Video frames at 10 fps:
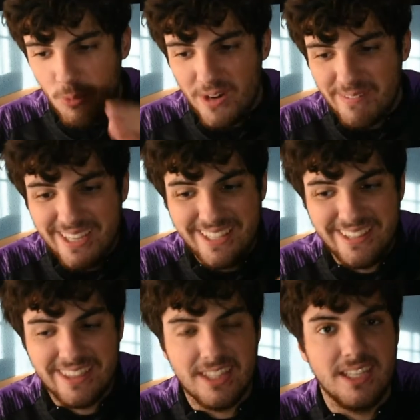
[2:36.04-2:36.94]
vuelve y
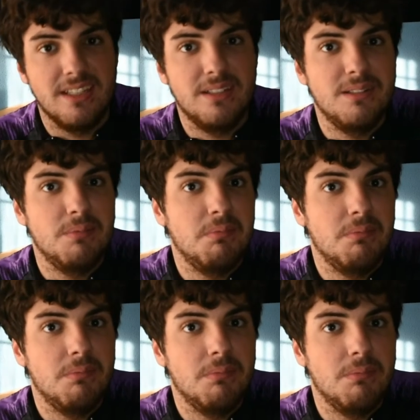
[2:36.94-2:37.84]
dice,
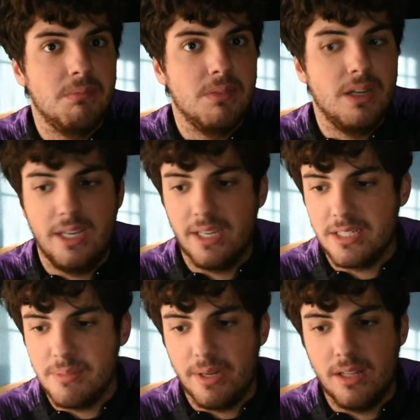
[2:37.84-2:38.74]
¿en qué
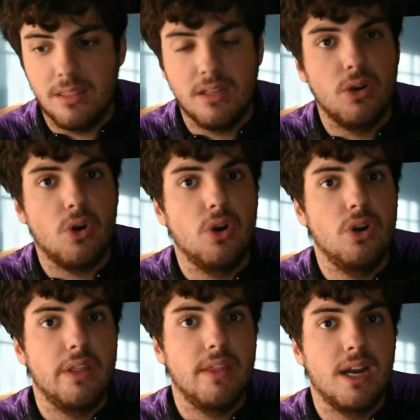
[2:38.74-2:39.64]
se parecen? ¿En los
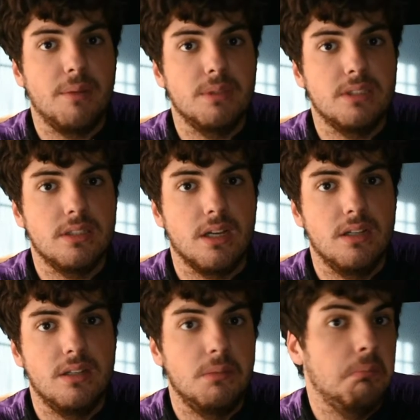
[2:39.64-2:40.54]
colores de la camiseta?
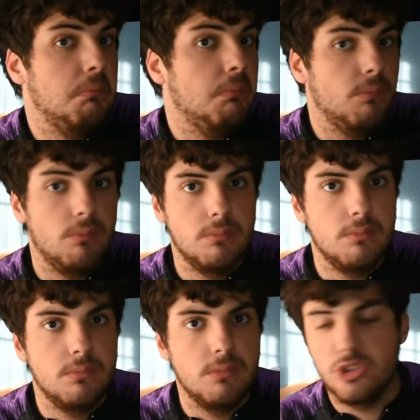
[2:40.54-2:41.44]

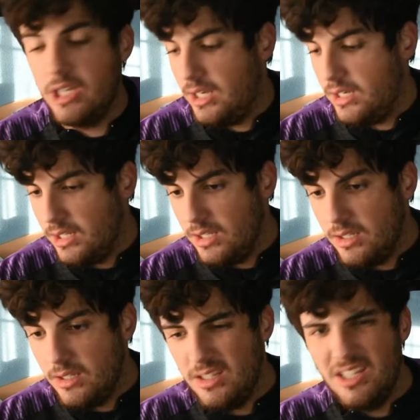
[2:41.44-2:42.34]
O sea,
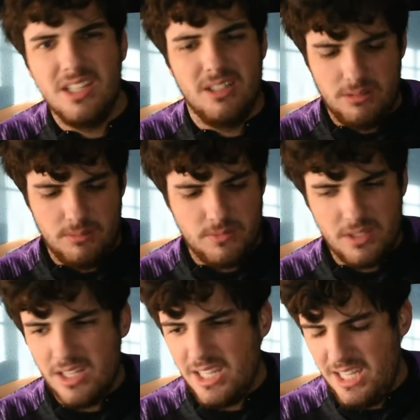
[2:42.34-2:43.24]

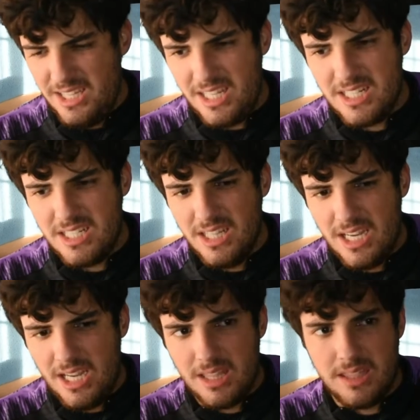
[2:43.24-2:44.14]

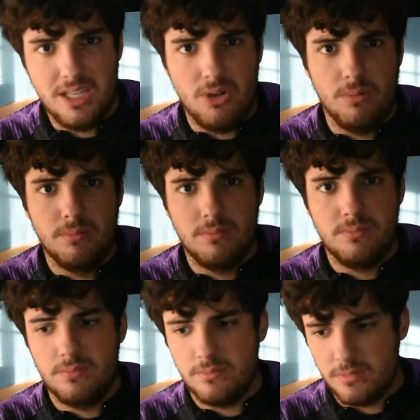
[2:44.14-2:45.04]
intensidad cero.
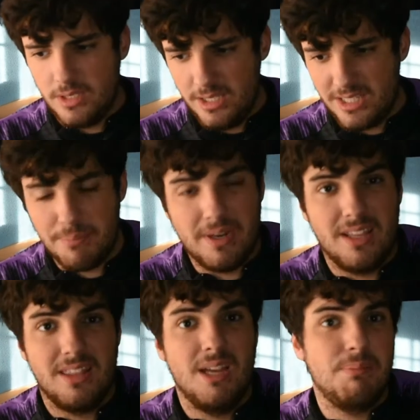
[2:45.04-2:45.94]
Es que
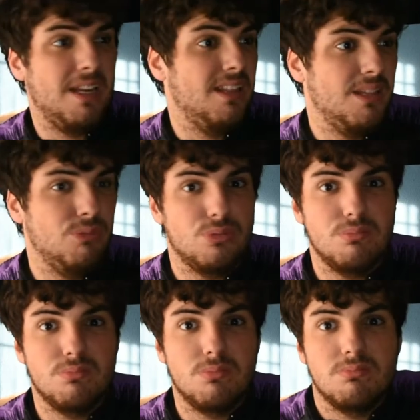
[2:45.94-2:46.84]
parecía, parecíamos
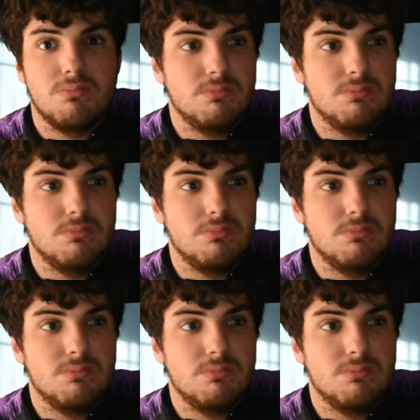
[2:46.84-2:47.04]
un...